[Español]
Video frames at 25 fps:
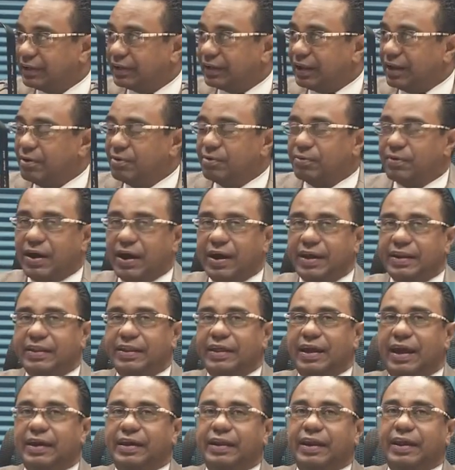que en lugar
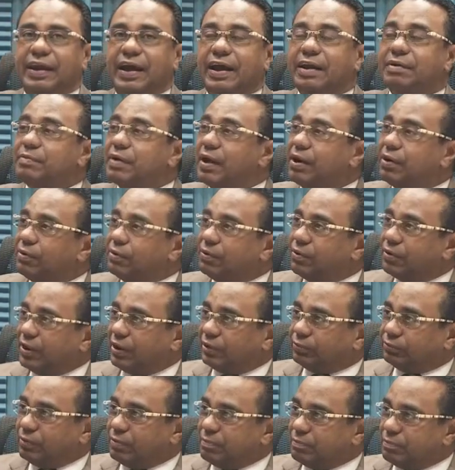de agregar valor
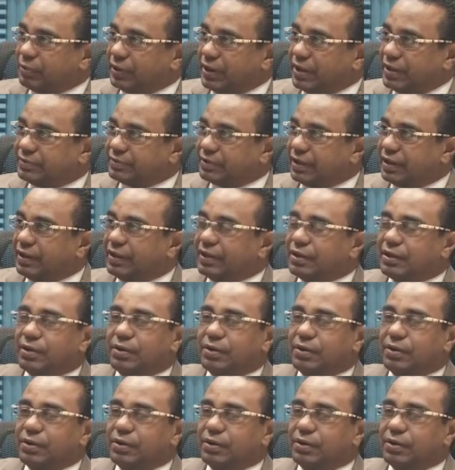a tu empresa,